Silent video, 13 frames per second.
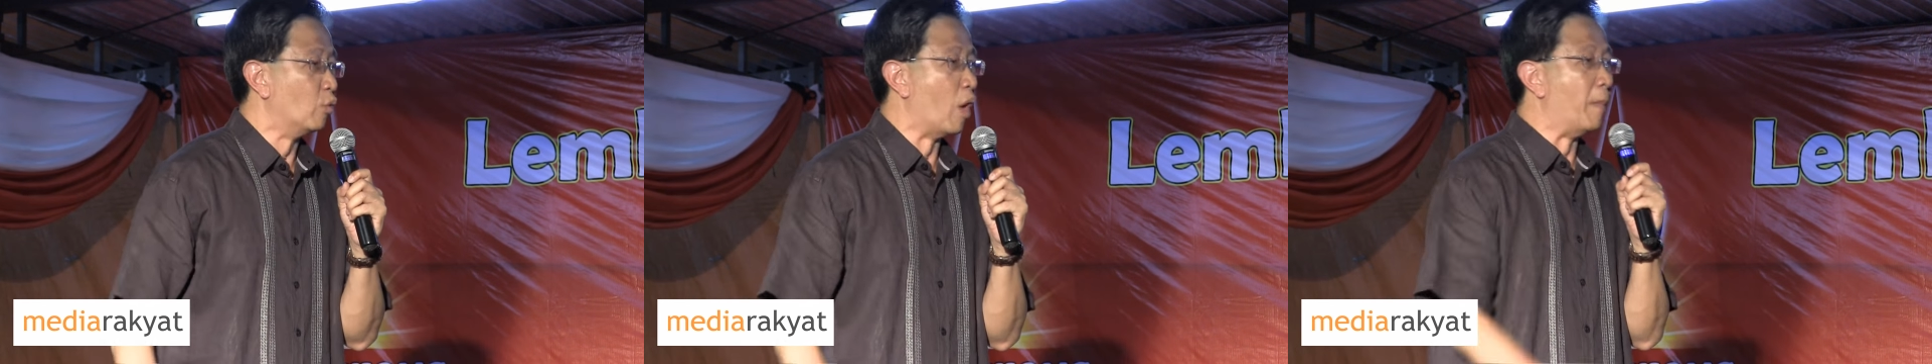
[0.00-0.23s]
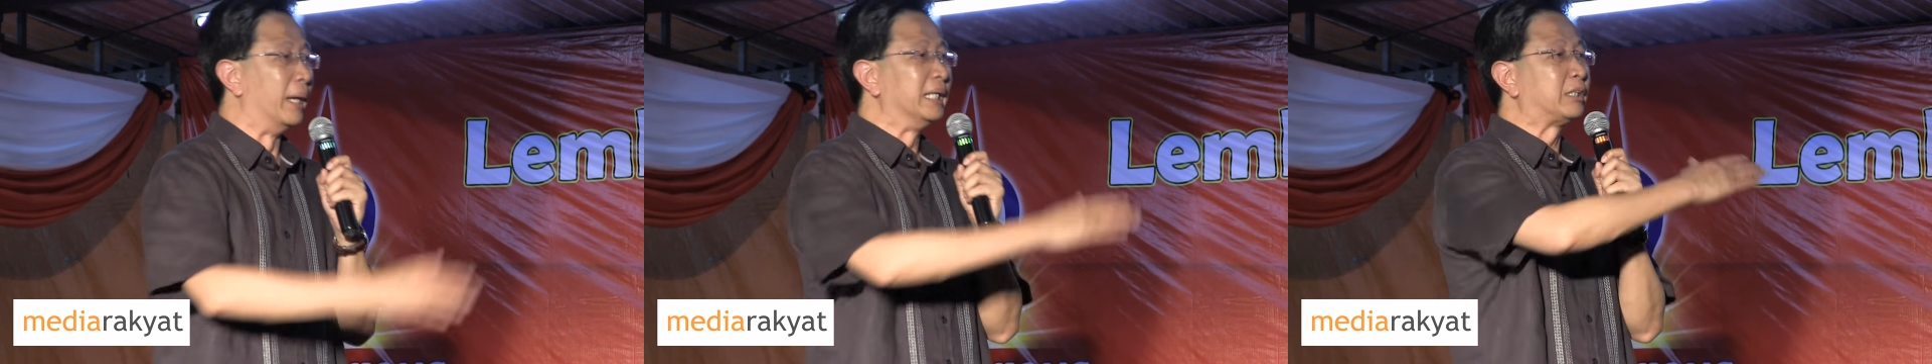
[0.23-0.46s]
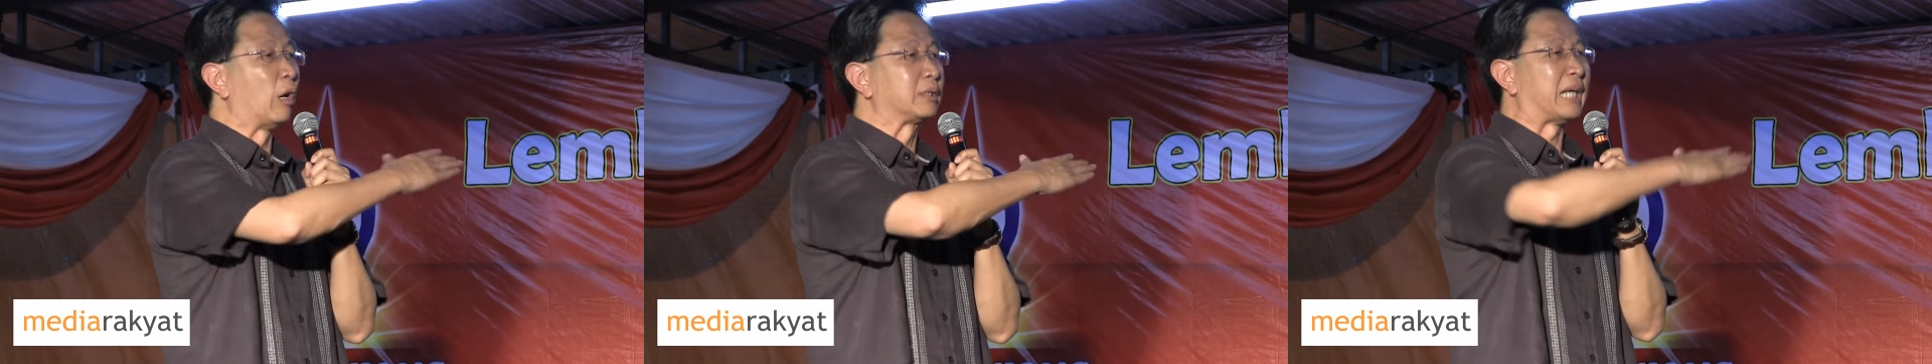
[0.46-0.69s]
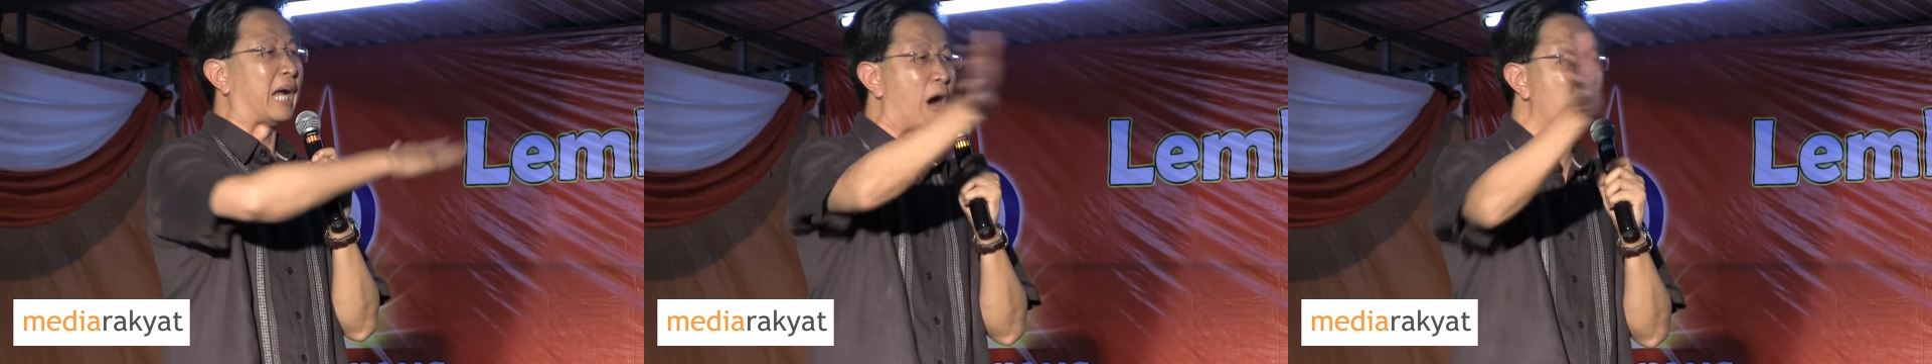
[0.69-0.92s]
我们
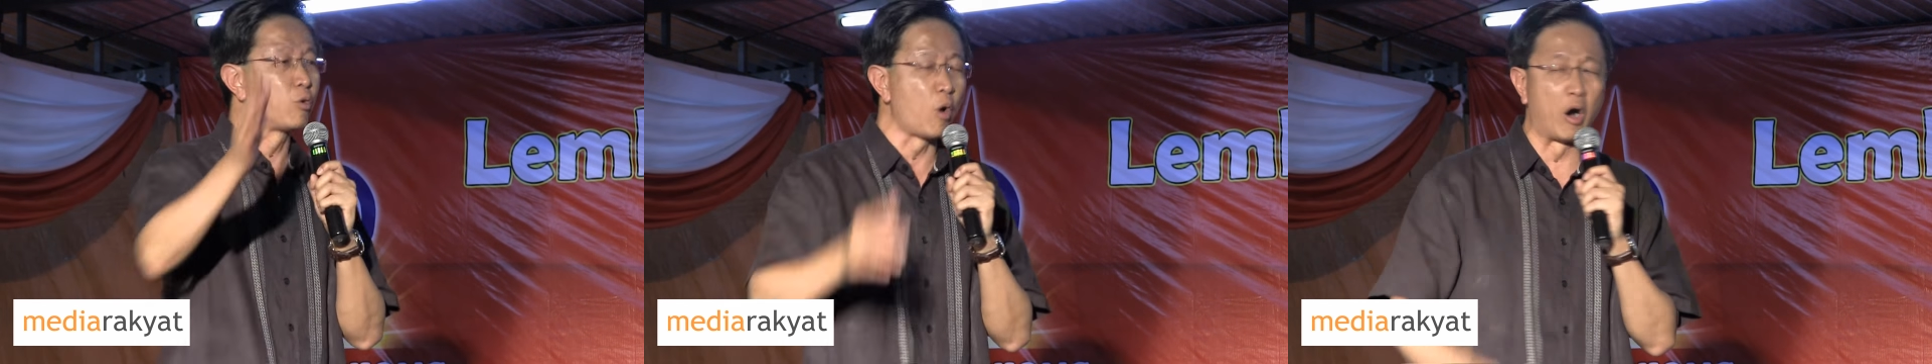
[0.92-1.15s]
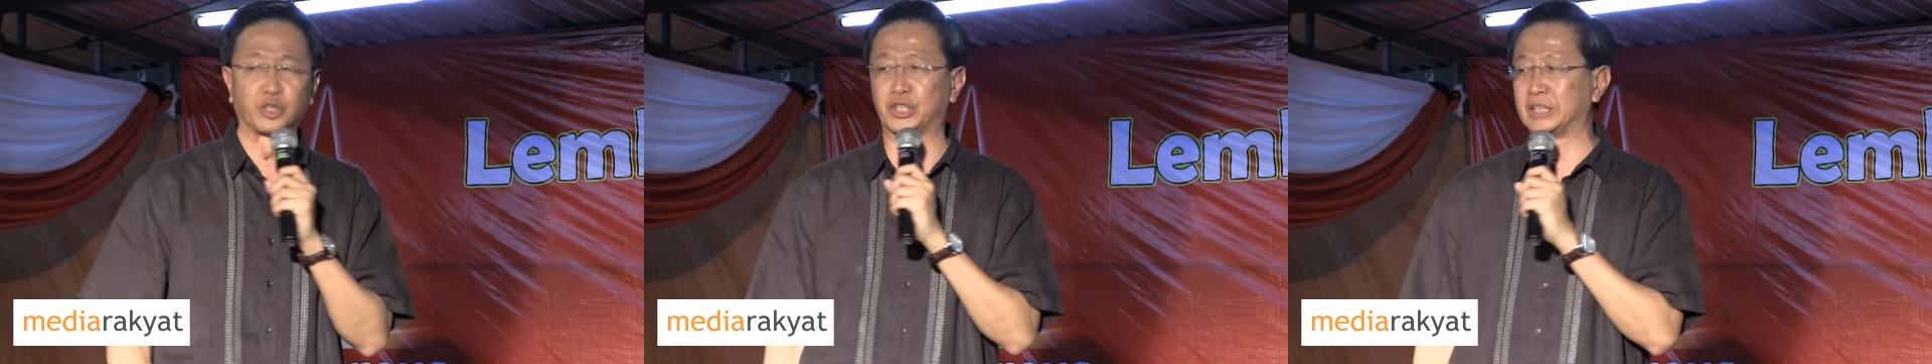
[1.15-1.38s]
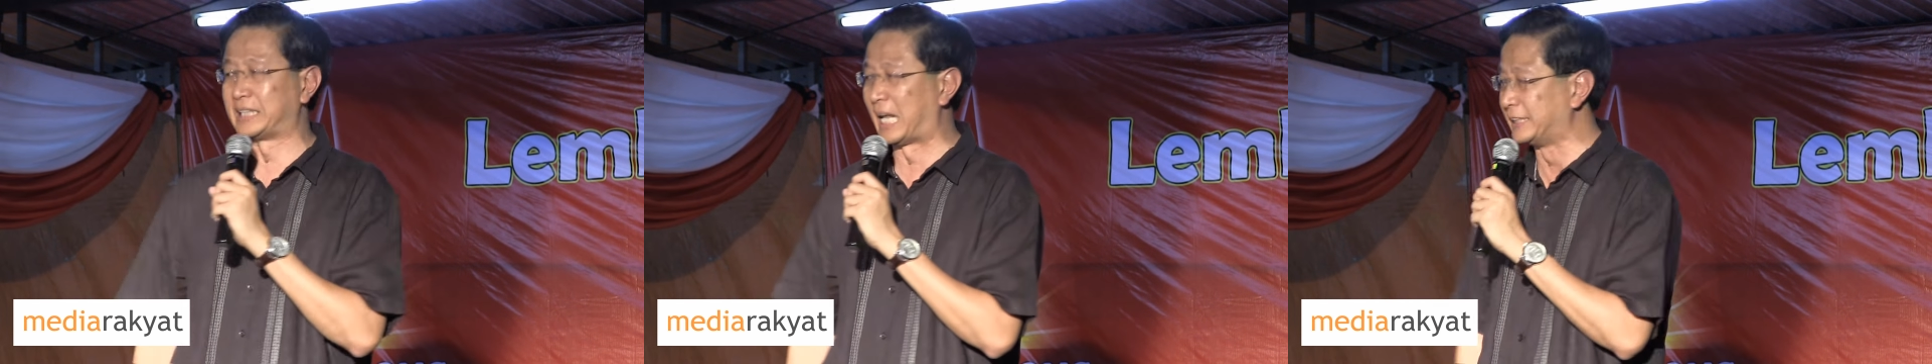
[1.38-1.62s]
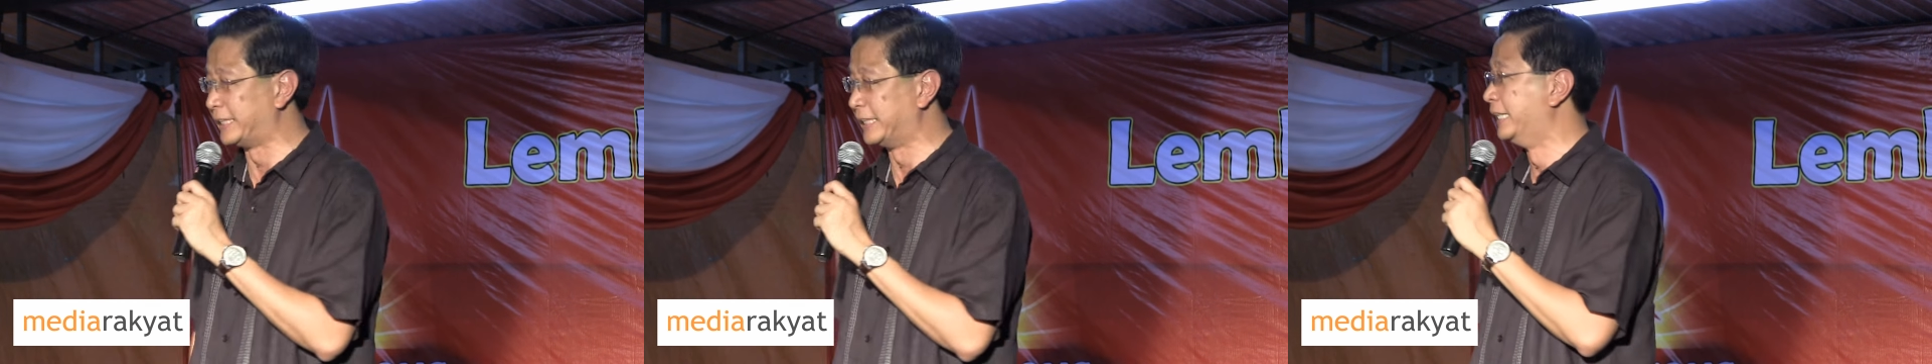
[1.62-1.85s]
都超过十
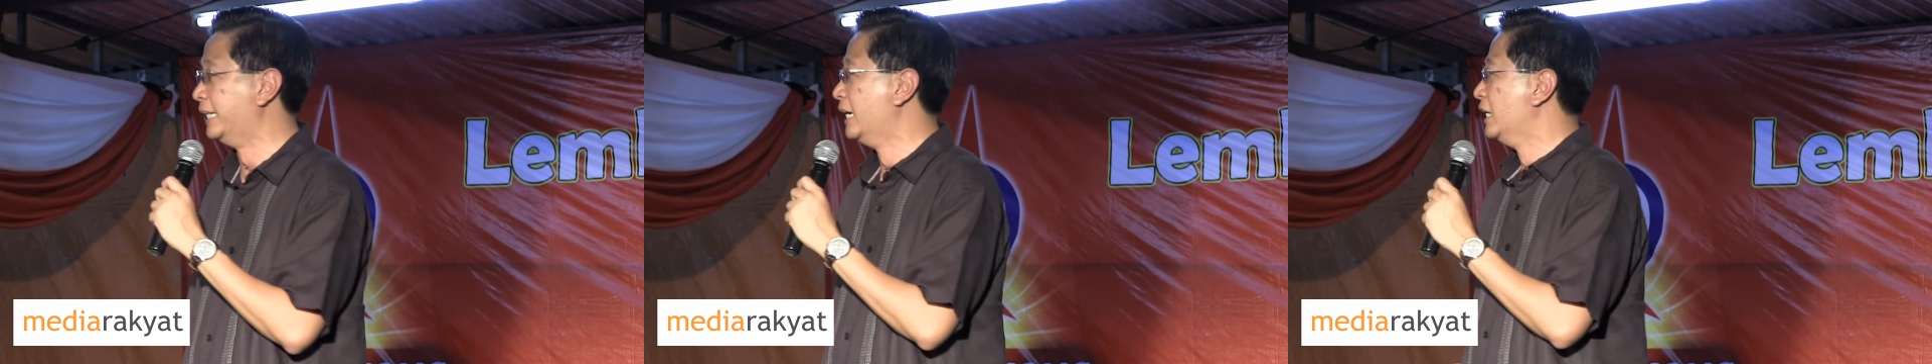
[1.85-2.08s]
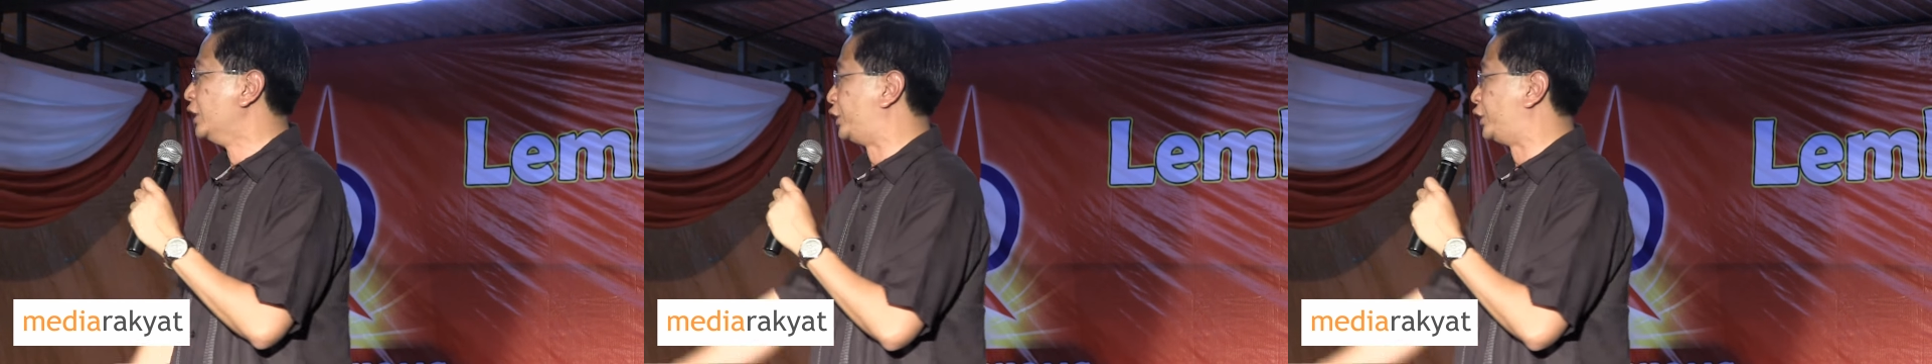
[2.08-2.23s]
三席，